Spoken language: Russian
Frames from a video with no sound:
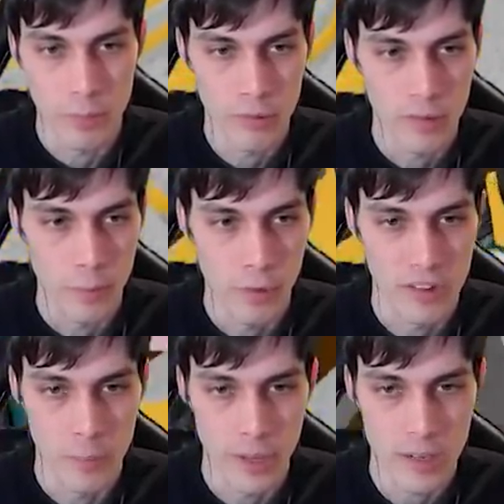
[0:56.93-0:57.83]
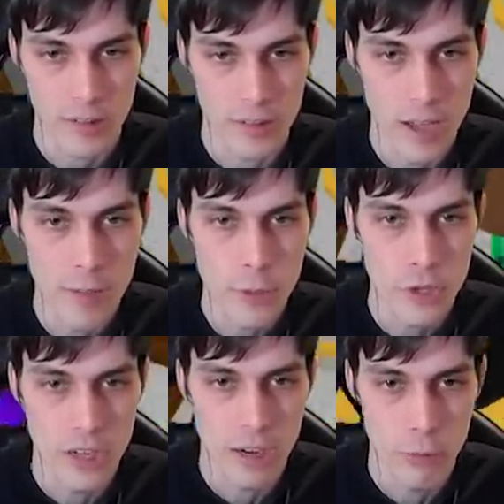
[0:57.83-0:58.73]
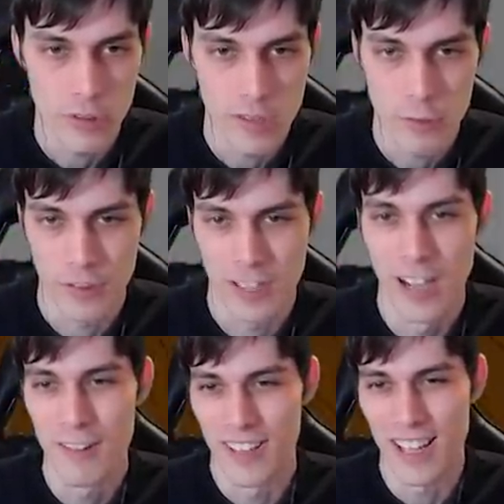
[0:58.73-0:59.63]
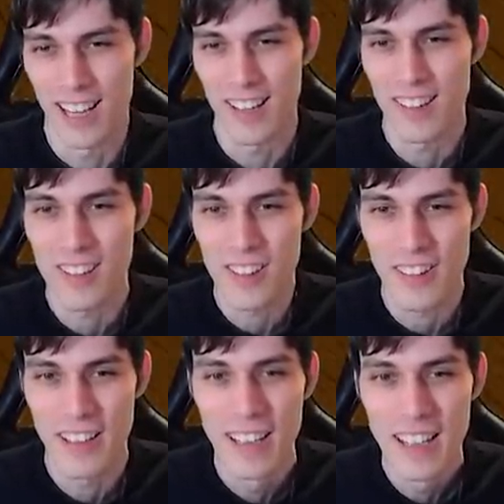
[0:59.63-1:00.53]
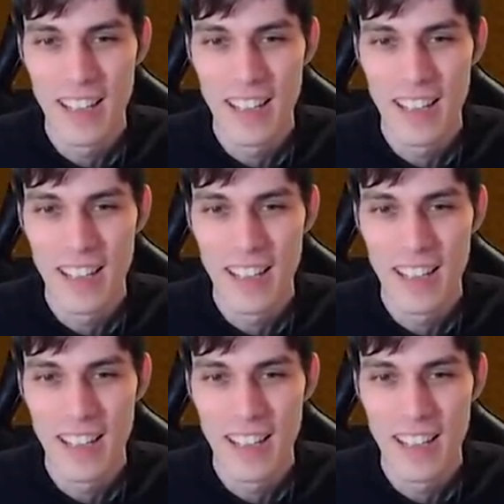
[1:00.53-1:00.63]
Просто, просто прекрасно. Я вообще никого не знаю, на самом деле, если честно.